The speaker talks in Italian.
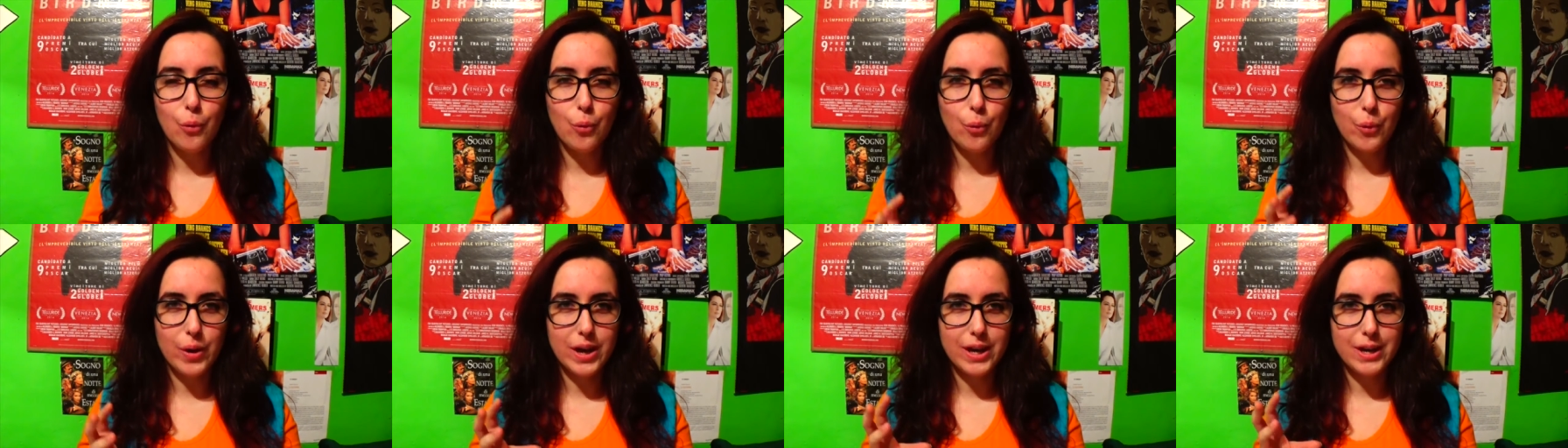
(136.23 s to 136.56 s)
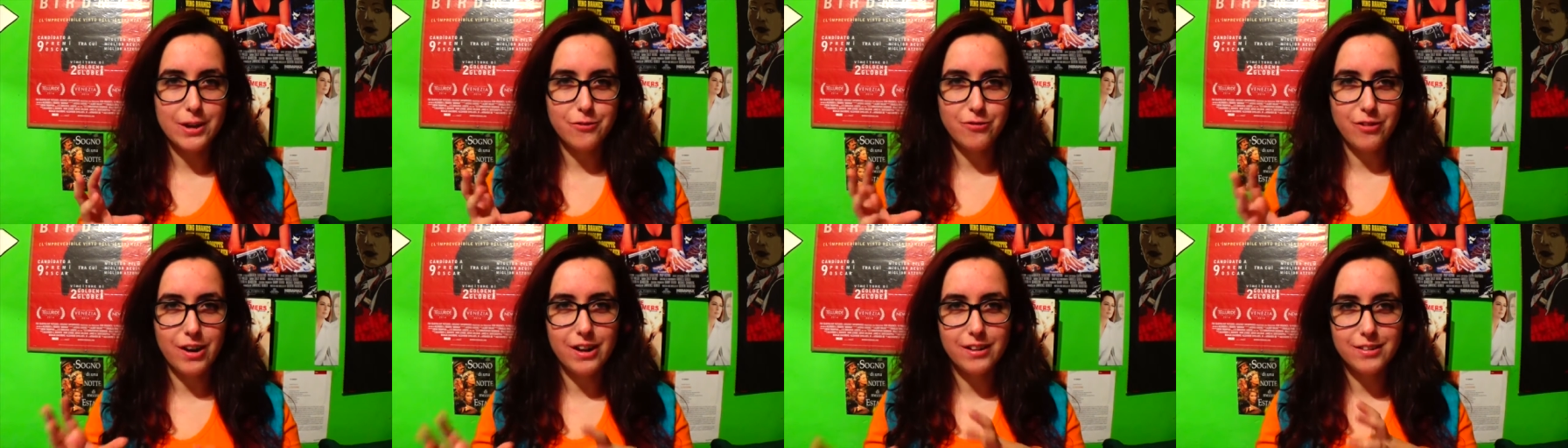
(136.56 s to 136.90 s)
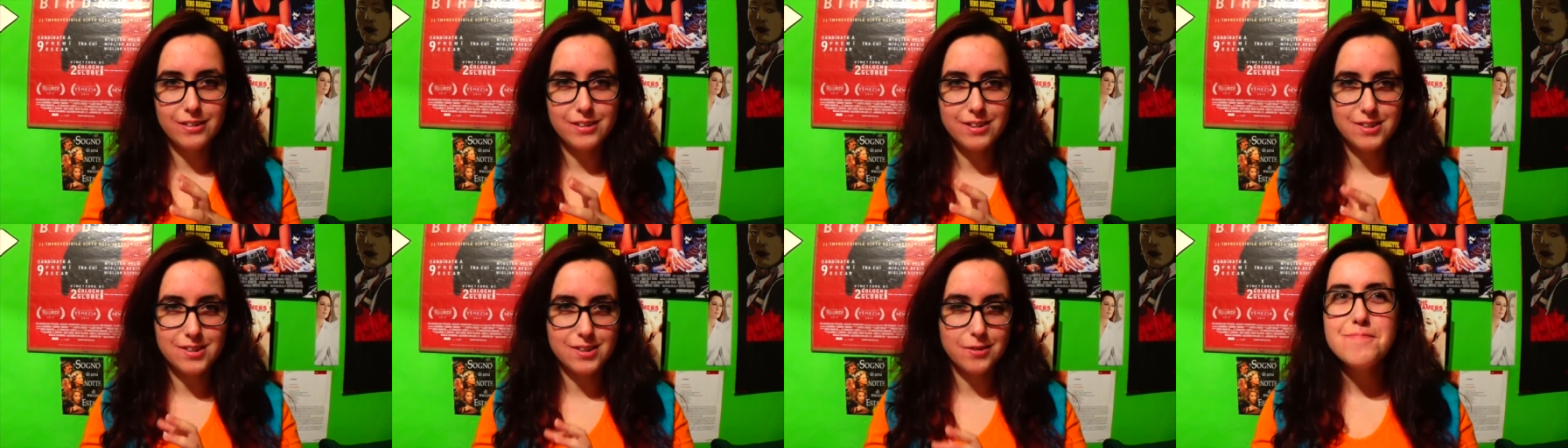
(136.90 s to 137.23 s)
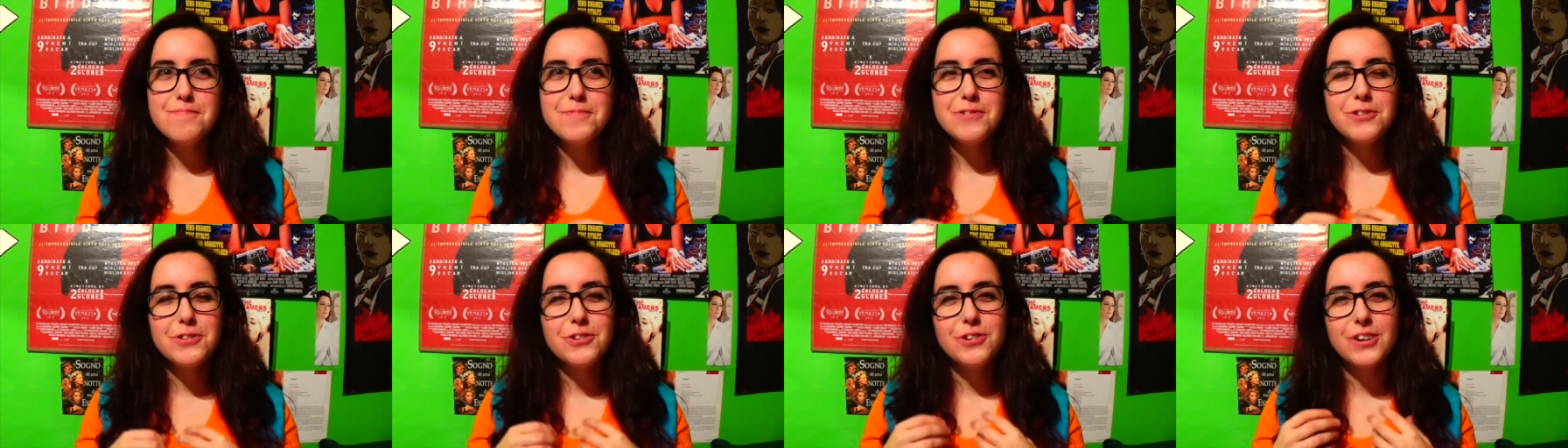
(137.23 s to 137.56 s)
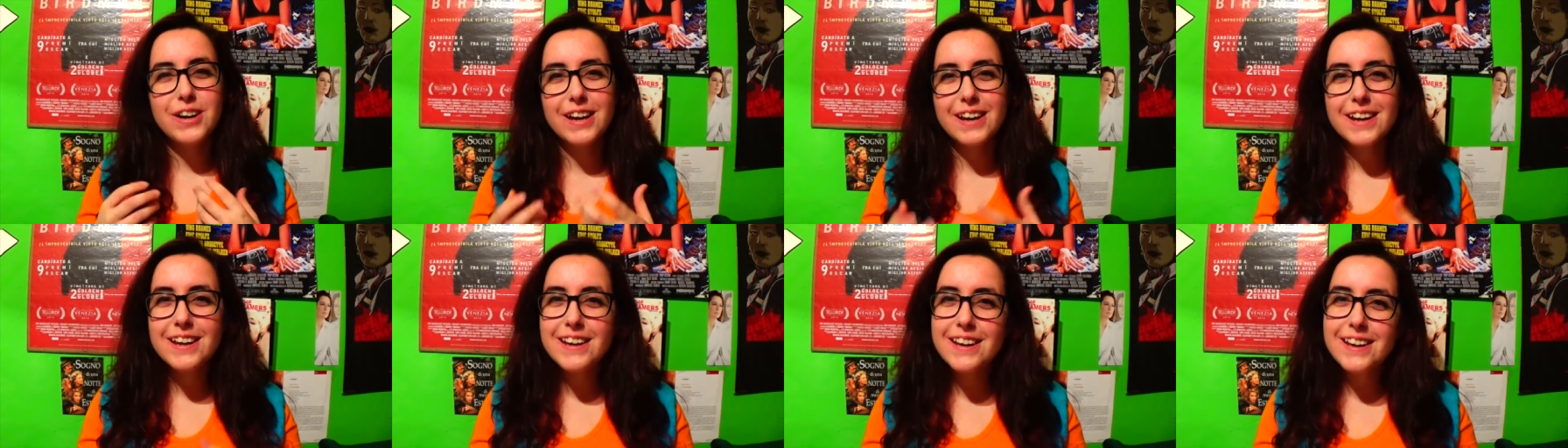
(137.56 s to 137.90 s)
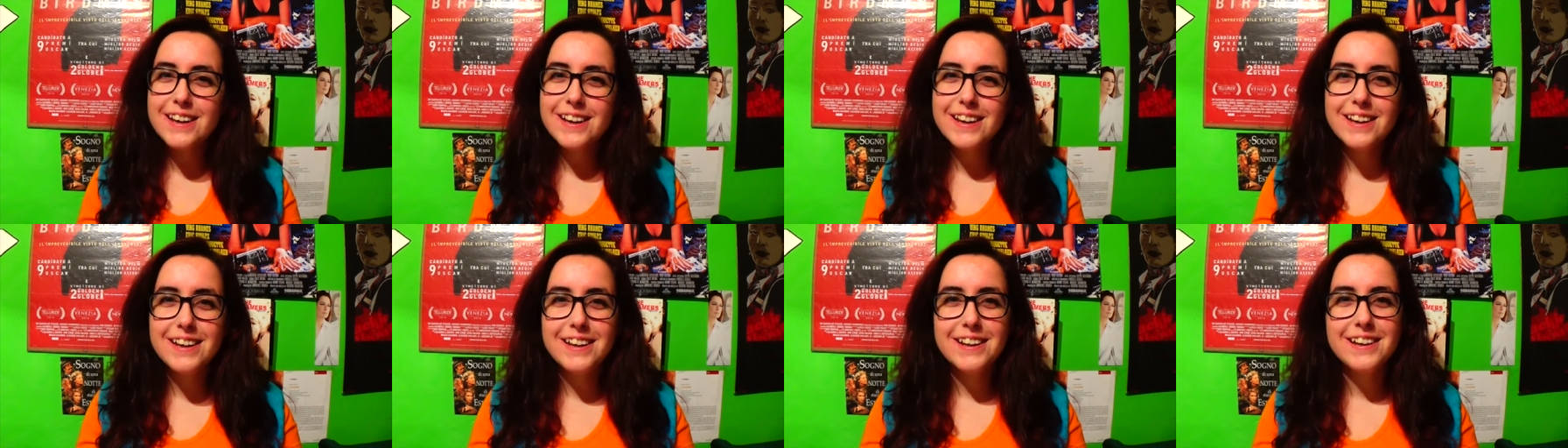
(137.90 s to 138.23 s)
quei fantasy molto
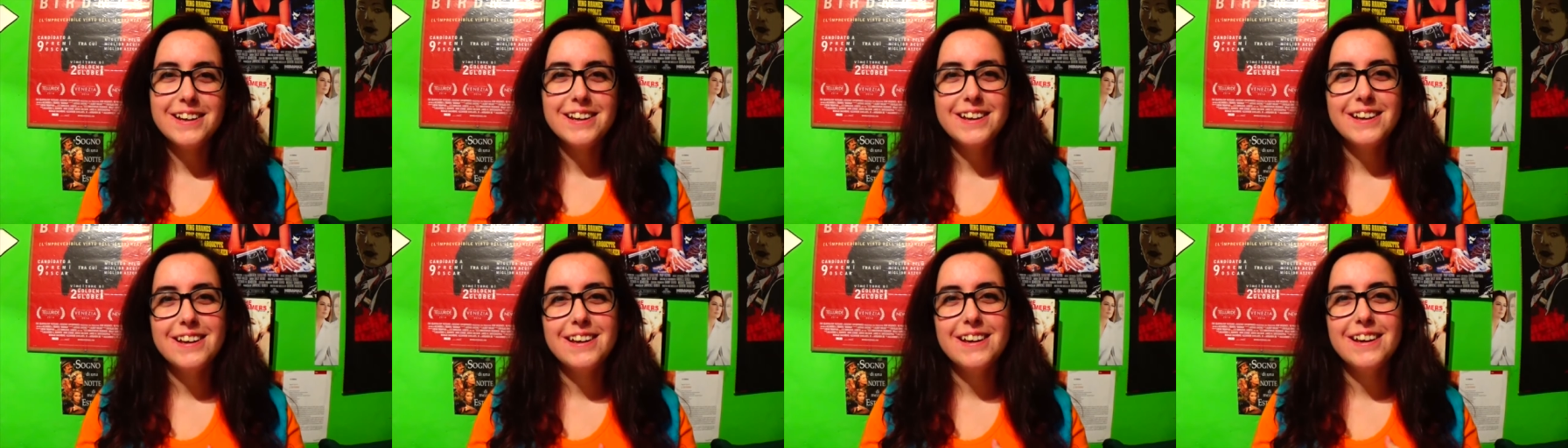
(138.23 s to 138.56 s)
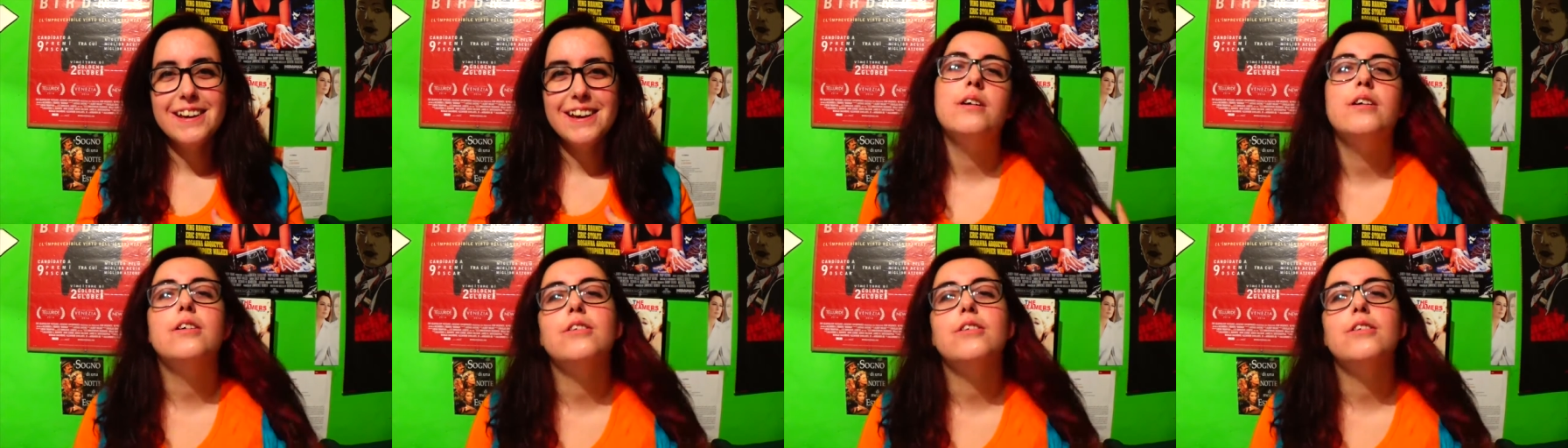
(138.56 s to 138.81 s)
carini.